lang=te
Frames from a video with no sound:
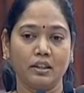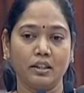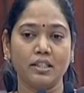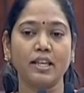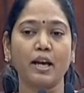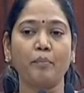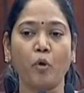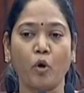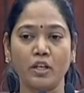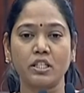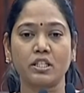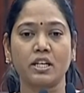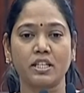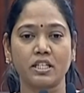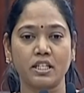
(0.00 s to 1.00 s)
దిశ
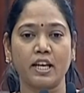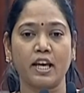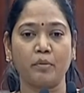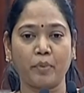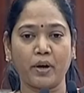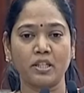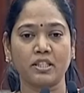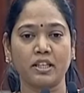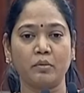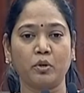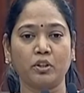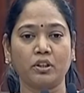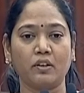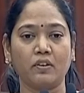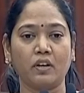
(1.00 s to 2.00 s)
పోలీస్ స్టేషన్ ఏర్పాటు
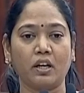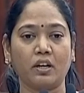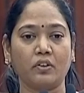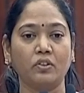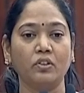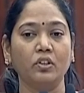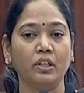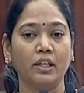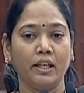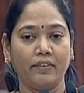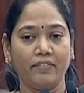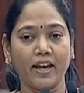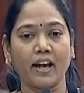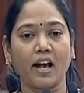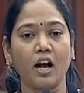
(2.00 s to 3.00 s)
చేయబోతా ఉన్నారు
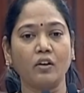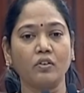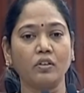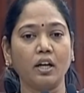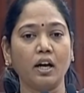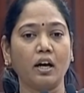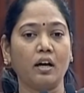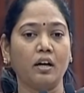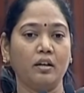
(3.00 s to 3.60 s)
ఇవే కాకుండా